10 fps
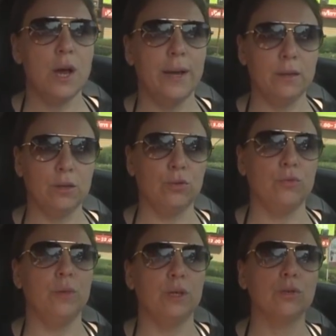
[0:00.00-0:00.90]
они
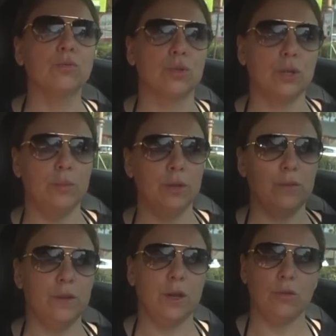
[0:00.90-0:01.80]
готовы меня слушать, они мне
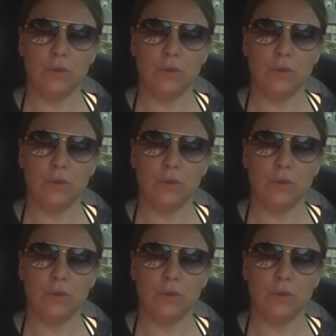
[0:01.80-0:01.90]
доверяют.